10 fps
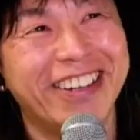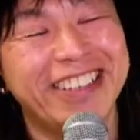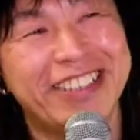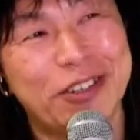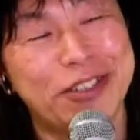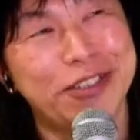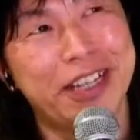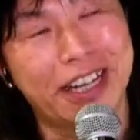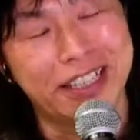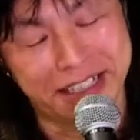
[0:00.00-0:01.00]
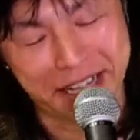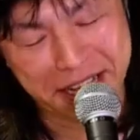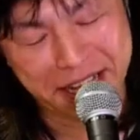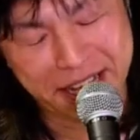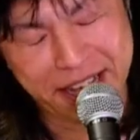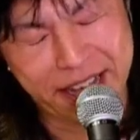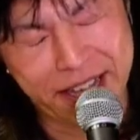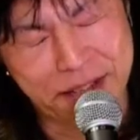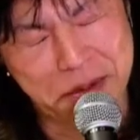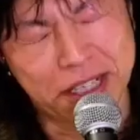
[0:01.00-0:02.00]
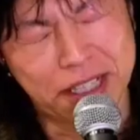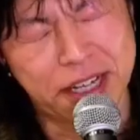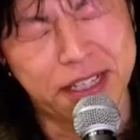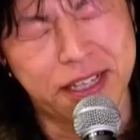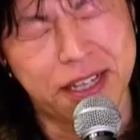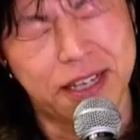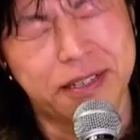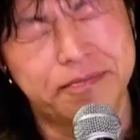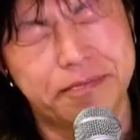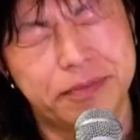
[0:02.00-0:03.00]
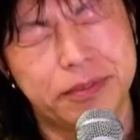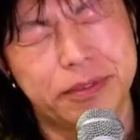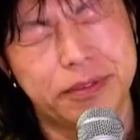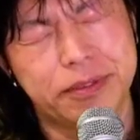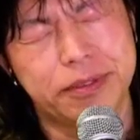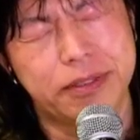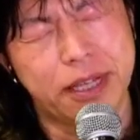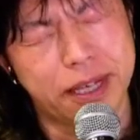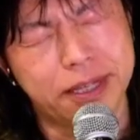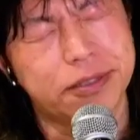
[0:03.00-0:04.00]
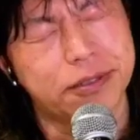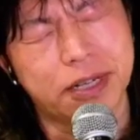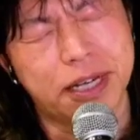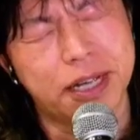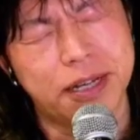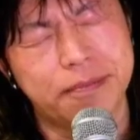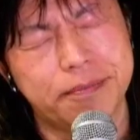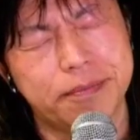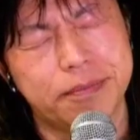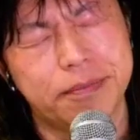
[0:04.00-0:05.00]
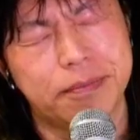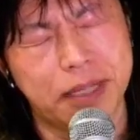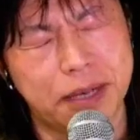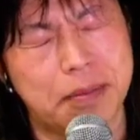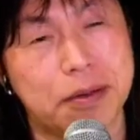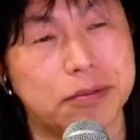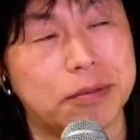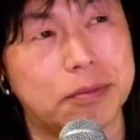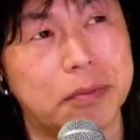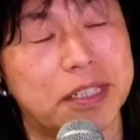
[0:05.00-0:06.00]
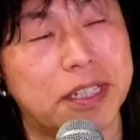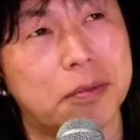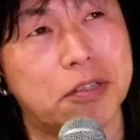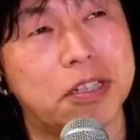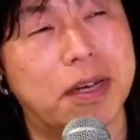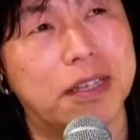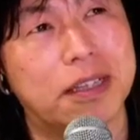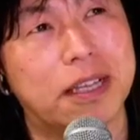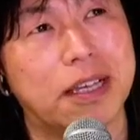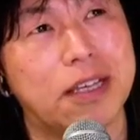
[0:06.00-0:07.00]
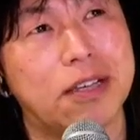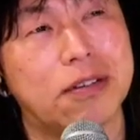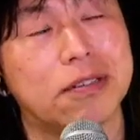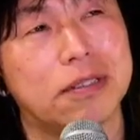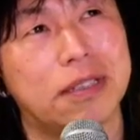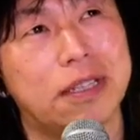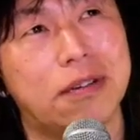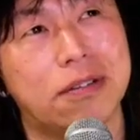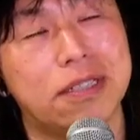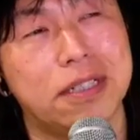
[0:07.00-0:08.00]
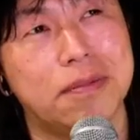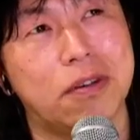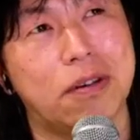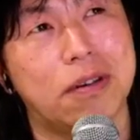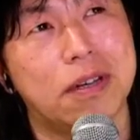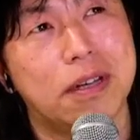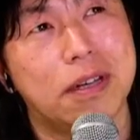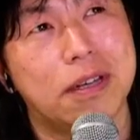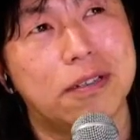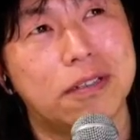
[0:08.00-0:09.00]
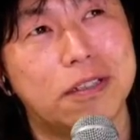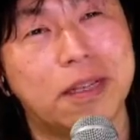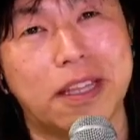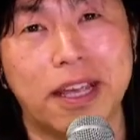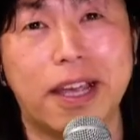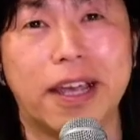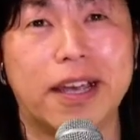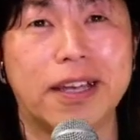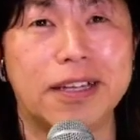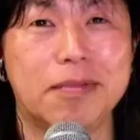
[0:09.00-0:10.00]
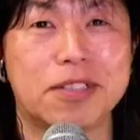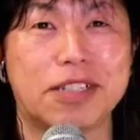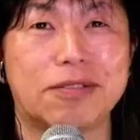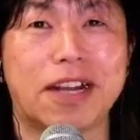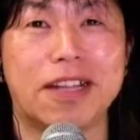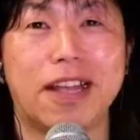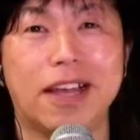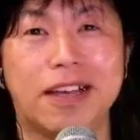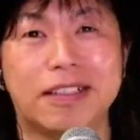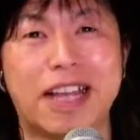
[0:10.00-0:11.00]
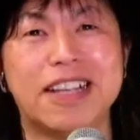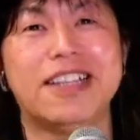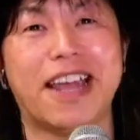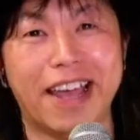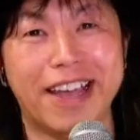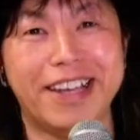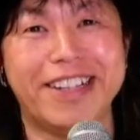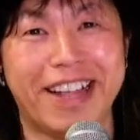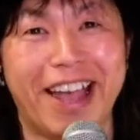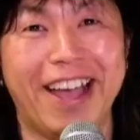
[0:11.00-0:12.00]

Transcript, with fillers: でそういうふうな感じで、えー、夢を語り合ったでそこからねバー君メジャーデビュー決まって引っ越引っ越しも車でねいもちゃんと2人で3人で行って